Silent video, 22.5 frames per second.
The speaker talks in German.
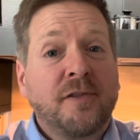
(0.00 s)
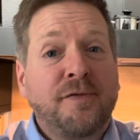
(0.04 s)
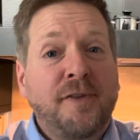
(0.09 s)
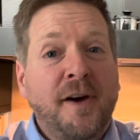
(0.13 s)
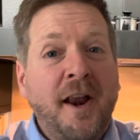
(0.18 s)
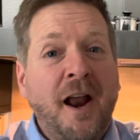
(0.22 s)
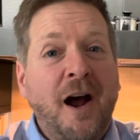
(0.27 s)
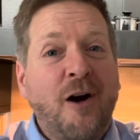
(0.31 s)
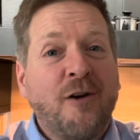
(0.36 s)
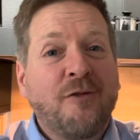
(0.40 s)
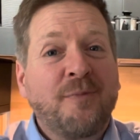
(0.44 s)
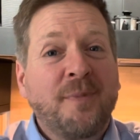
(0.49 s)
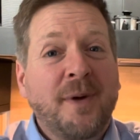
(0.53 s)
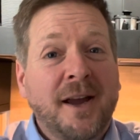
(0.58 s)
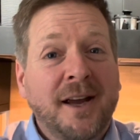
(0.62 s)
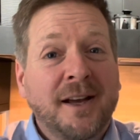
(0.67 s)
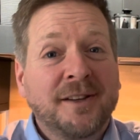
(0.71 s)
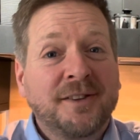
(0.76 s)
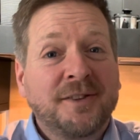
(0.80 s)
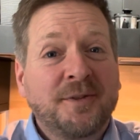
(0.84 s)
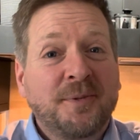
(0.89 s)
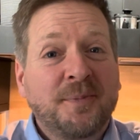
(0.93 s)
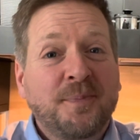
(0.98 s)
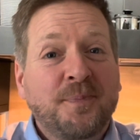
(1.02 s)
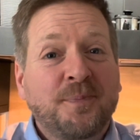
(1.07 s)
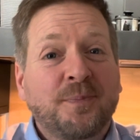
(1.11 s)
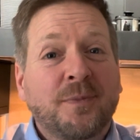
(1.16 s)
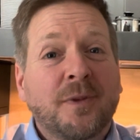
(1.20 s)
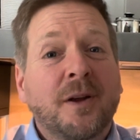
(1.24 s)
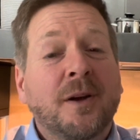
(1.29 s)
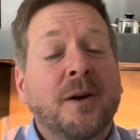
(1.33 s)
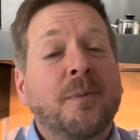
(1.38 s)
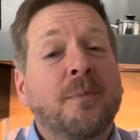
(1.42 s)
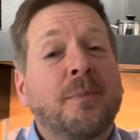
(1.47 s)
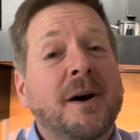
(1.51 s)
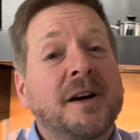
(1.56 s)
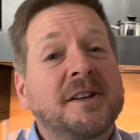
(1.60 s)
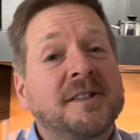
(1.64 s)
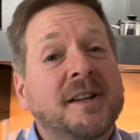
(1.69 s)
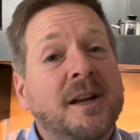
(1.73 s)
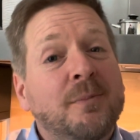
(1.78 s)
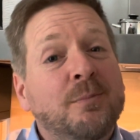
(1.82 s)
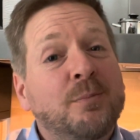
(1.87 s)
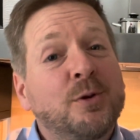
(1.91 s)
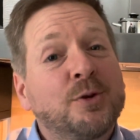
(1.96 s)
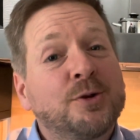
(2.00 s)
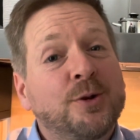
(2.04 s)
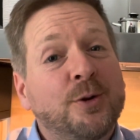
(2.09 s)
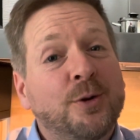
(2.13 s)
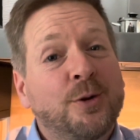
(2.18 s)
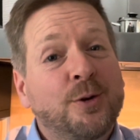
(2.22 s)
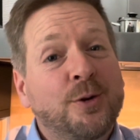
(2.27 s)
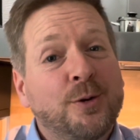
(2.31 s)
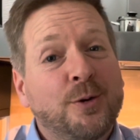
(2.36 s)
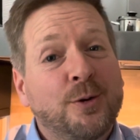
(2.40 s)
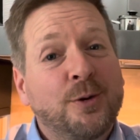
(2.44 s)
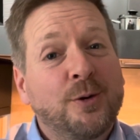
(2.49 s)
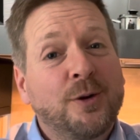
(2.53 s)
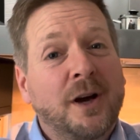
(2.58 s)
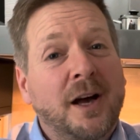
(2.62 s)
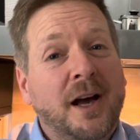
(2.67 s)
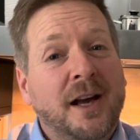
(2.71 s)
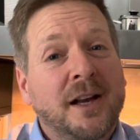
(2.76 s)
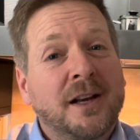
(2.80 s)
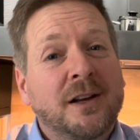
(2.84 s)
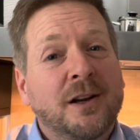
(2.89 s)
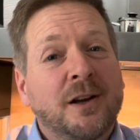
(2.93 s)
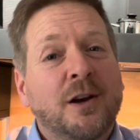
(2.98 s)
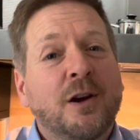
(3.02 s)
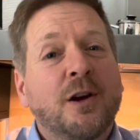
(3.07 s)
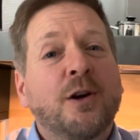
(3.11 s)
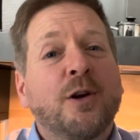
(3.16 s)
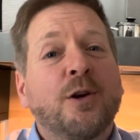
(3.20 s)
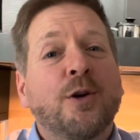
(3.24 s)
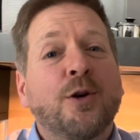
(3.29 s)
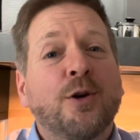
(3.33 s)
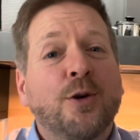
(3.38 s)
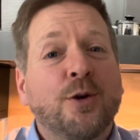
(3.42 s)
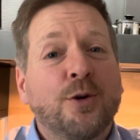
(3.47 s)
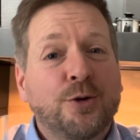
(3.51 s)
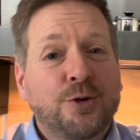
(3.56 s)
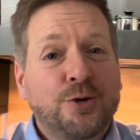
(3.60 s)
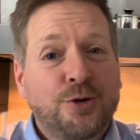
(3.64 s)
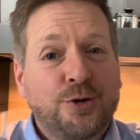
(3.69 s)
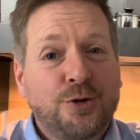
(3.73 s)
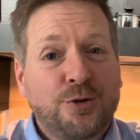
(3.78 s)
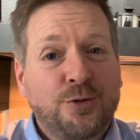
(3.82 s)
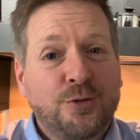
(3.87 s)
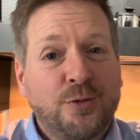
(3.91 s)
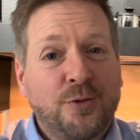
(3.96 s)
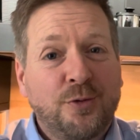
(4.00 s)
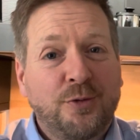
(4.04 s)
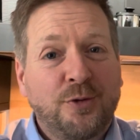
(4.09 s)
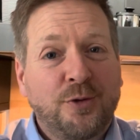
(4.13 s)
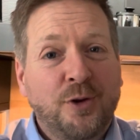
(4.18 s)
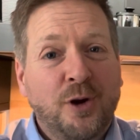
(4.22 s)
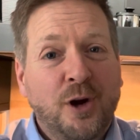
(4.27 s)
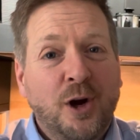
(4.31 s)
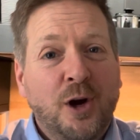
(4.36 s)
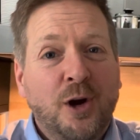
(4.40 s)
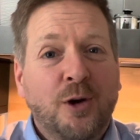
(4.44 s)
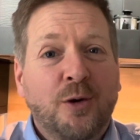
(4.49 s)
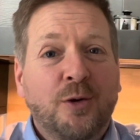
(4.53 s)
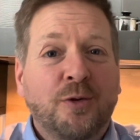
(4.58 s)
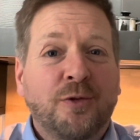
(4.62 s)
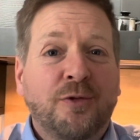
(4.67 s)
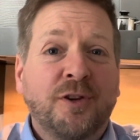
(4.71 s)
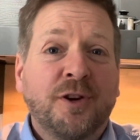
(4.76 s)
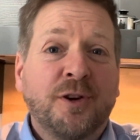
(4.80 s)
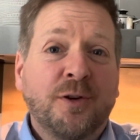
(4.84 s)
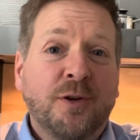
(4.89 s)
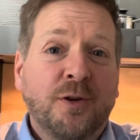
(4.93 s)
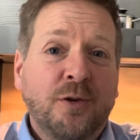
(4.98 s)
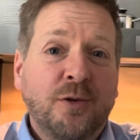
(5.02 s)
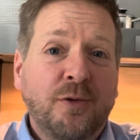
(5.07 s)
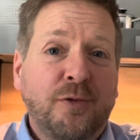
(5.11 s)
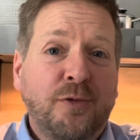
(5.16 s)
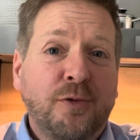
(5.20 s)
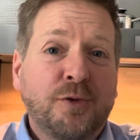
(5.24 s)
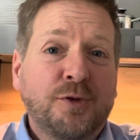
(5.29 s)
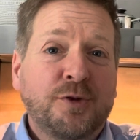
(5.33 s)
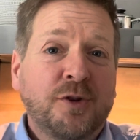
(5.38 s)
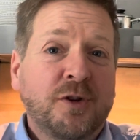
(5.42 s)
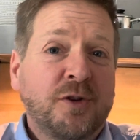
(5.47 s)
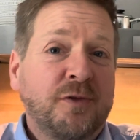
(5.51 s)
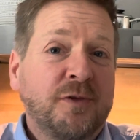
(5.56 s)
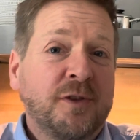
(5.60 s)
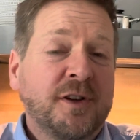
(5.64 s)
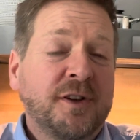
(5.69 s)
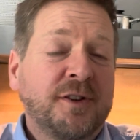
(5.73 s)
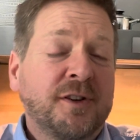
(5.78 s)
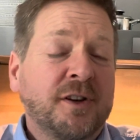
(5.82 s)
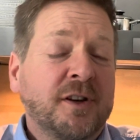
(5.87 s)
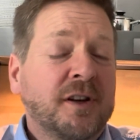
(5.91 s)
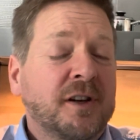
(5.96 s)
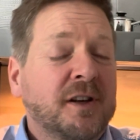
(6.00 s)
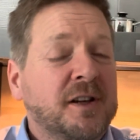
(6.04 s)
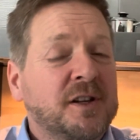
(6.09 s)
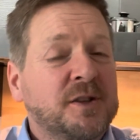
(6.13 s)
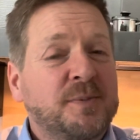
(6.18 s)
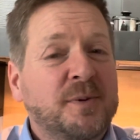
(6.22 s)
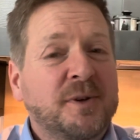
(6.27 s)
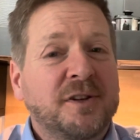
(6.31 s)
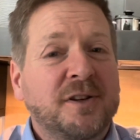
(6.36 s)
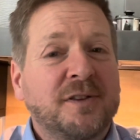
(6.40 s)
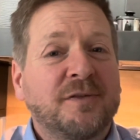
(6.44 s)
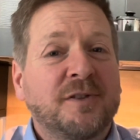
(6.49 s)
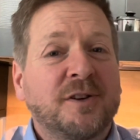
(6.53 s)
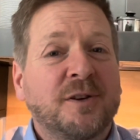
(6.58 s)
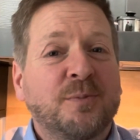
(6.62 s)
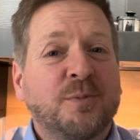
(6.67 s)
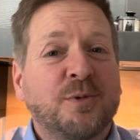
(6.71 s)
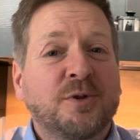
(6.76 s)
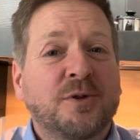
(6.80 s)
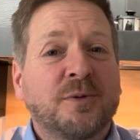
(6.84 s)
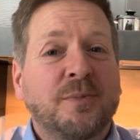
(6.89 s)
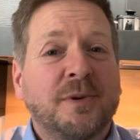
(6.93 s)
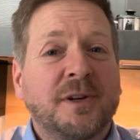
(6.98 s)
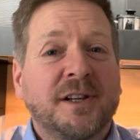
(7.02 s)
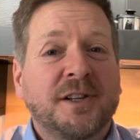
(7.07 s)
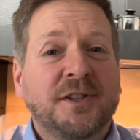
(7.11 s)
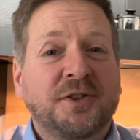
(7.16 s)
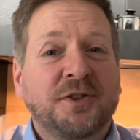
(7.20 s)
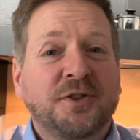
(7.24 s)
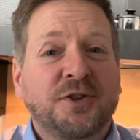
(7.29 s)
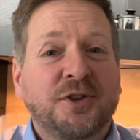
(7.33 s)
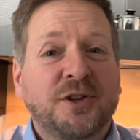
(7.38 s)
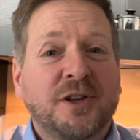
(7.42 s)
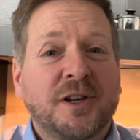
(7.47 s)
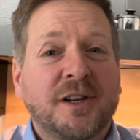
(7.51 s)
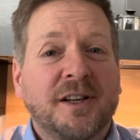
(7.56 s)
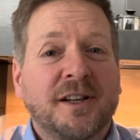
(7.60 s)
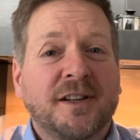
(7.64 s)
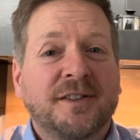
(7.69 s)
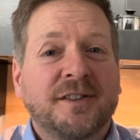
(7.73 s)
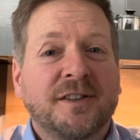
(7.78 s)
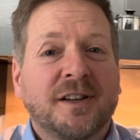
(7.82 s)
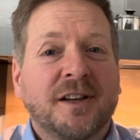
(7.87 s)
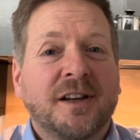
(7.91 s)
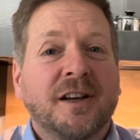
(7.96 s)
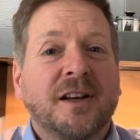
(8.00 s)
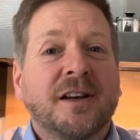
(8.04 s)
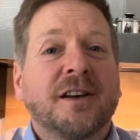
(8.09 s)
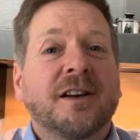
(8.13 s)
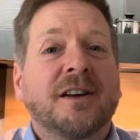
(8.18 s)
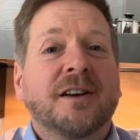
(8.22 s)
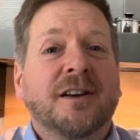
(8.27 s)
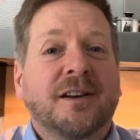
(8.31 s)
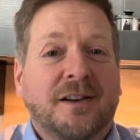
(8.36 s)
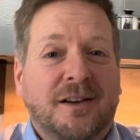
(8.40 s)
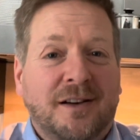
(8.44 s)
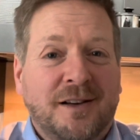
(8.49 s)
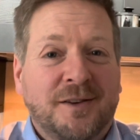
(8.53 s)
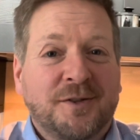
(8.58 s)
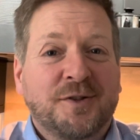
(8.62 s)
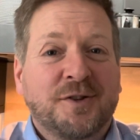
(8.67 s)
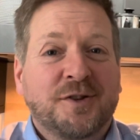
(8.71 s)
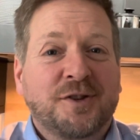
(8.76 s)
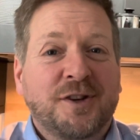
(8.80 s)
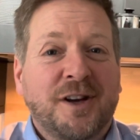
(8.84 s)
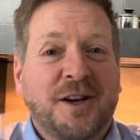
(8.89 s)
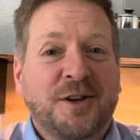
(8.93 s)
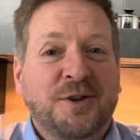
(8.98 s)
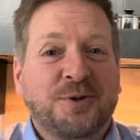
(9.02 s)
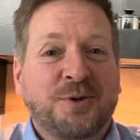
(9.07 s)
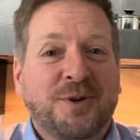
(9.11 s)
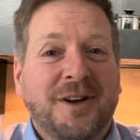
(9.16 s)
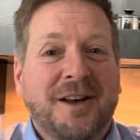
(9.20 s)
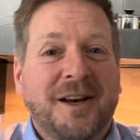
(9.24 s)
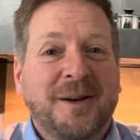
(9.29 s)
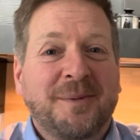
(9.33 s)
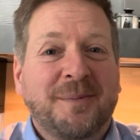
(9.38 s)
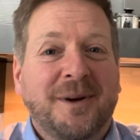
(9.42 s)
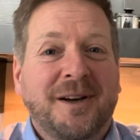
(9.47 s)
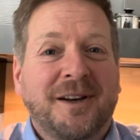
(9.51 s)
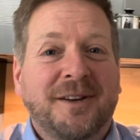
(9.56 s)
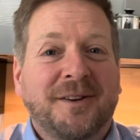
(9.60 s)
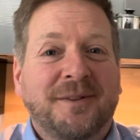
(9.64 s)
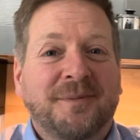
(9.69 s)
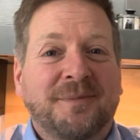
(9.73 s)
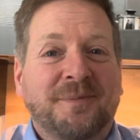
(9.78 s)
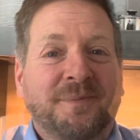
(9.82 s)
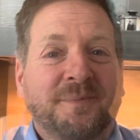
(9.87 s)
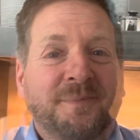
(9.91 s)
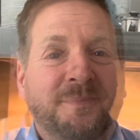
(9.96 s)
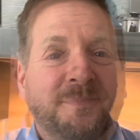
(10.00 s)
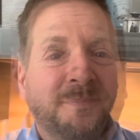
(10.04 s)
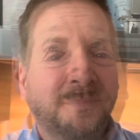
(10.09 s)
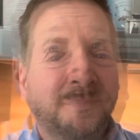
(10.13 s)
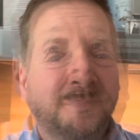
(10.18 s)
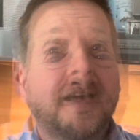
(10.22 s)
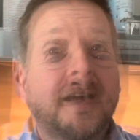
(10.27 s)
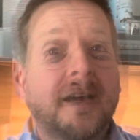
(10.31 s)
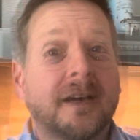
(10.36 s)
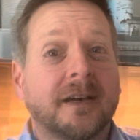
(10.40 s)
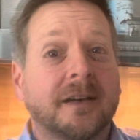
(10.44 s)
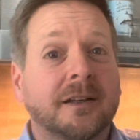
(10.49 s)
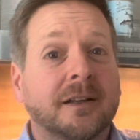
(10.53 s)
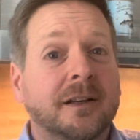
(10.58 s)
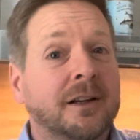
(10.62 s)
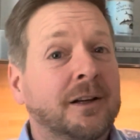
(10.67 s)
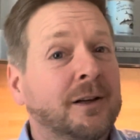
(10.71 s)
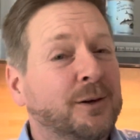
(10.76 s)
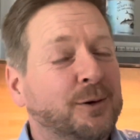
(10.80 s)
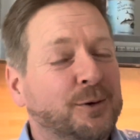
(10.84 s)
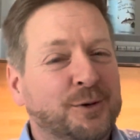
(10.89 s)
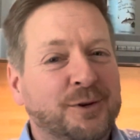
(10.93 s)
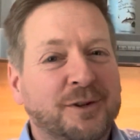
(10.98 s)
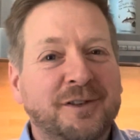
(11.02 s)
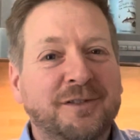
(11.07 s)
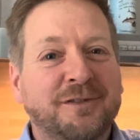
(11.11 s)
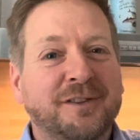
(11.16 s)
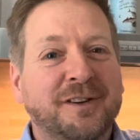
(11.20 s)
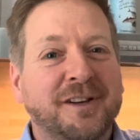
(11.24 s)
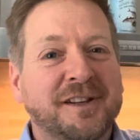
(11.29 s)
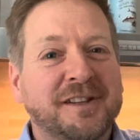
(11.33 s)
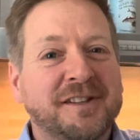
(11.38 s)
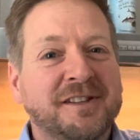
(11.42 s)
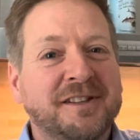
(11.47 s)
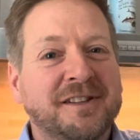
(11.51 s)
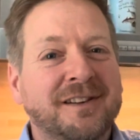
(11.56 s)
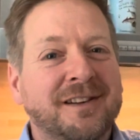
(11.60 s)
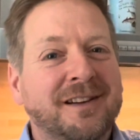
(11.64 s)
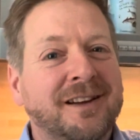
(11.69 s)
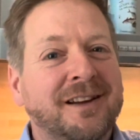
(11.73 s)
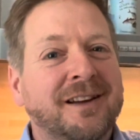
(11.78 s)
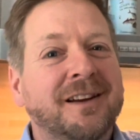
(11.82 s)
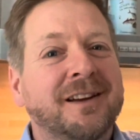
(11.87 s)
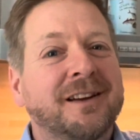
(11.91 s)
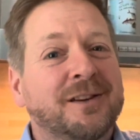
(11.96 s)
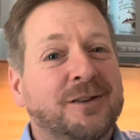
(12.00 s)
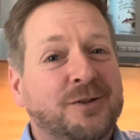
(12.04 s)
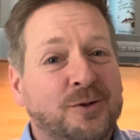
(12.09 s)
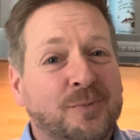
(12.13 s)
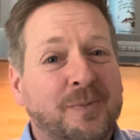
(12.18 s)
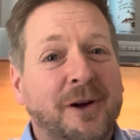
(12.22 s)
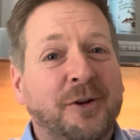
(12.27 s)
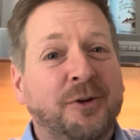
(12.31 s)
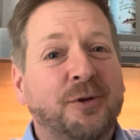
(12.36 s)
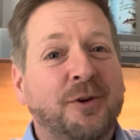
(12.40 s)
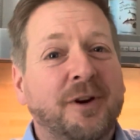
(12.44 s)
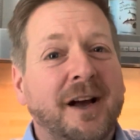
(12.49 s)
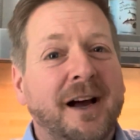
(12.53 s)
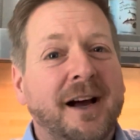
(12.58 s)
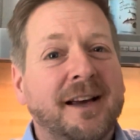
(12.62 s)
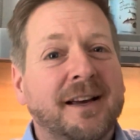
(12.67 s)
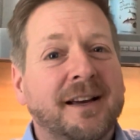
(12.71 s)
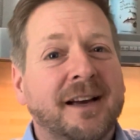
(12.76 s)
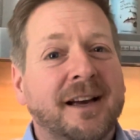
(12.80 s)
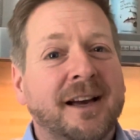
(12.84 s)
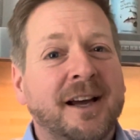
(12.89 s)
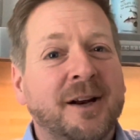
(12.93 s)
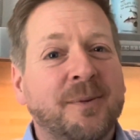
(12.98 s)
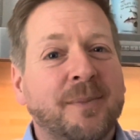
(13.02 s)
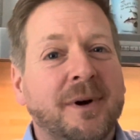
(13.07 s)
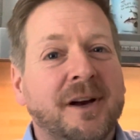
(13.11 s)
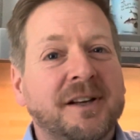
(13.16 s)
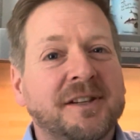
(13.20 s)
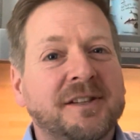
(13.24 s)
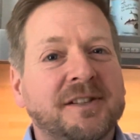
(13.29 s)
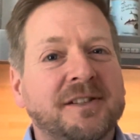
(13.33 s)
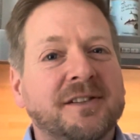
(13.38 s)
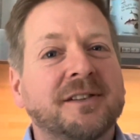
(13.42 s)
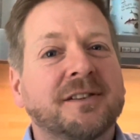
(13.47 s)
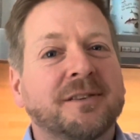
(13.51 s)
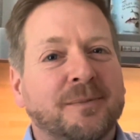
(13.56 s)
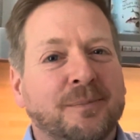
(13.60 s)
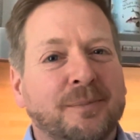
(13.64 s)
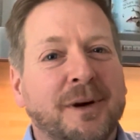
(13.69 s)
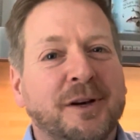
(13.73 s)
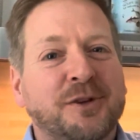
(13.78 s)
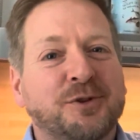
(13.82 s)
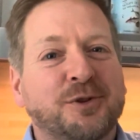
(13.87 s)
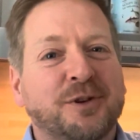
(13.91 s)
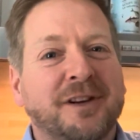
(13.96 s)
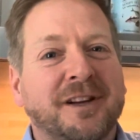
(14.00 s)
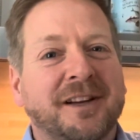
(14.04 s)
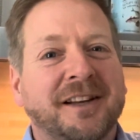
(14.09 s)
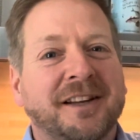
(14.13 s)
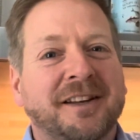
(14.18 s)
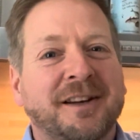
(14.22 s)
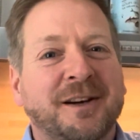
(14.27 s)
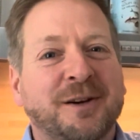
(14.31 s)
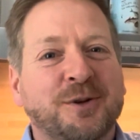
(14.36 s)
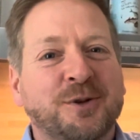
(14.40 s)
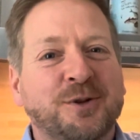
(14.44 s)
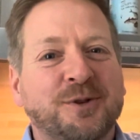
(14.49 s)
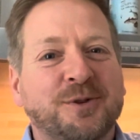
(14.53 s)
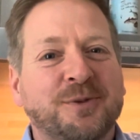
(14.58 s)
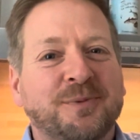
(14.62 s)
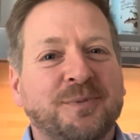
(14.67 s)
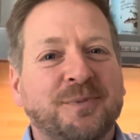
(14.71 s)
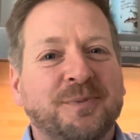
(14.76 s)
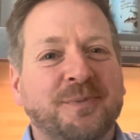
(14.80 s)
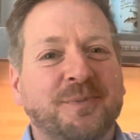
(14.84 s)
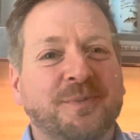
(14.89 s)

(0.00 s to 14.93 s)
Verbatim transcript: Pfanne auf dem Herd, machst dein Butter oder Öl rein höchste Stufe und wenn der Öl flüssig wird, respektive die Butterbläschen schlägt, kannst du das Ei schon reinmachen. Ach ja, und nicht vergessen, sobald du die Eier reinmachst, machst du den Herd aus.